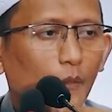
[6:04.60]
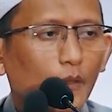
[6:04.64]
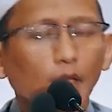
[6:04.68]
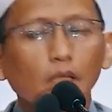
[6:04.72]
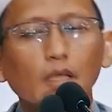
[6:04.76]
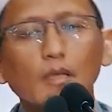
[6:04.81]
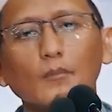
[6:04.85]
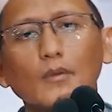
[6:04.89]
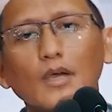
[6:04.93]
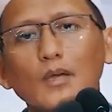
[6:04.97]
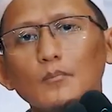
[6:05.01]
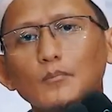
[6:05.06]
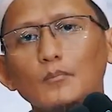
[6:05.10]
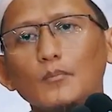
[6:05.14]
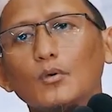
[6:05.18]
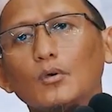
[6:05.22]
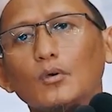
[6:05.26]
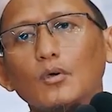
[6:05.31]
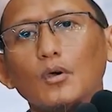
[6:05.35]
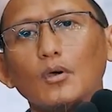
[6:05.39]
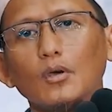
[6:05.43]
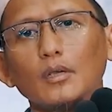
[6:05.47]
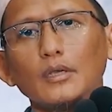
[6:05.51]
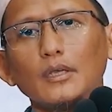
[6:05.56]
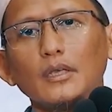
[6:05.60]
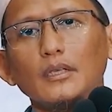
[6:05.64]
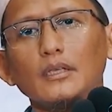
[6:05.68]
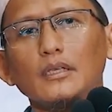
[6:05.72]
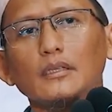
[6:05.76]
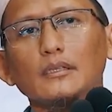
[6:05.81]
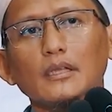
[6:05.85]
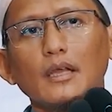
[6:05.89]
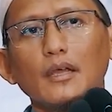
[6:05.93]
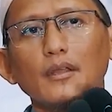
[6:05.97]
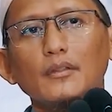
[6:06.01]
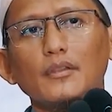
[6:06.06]
Imam Bukhari
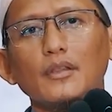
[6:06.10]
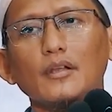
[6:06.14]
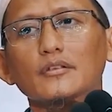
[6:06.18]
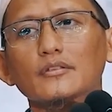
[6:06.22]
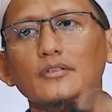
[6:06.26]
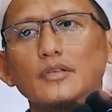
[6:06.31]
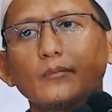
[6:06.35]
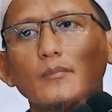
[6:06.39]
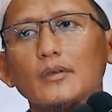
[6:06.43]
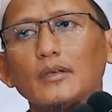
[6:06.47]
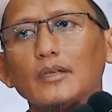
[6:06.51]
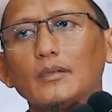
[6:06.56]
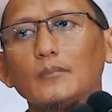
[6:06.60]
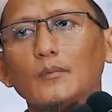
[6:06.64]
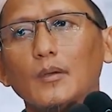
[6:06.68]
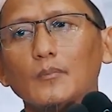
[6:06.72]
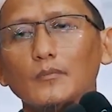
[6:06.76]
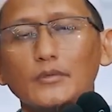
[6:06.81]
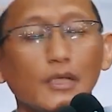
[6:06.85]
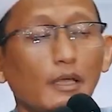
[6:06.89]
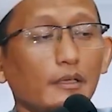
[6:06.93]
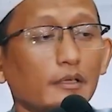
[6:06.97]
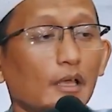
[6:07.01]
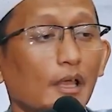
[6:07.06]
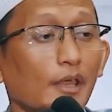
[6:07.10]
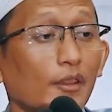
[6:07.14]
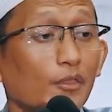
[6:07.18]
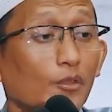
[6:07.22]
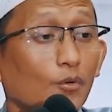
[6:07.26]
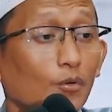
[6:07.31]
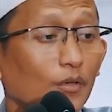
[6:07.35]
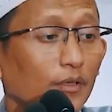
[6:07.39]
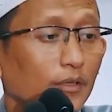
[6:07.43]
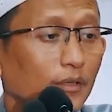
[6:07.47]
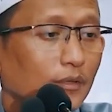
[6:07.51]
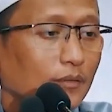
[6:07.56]
ditahdir sama Imam Yahya
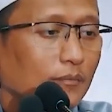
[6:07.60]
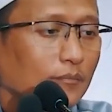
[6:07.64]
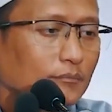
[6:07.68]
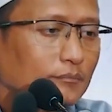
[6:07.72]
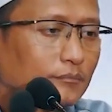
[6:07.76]
Ad-Dhuhli.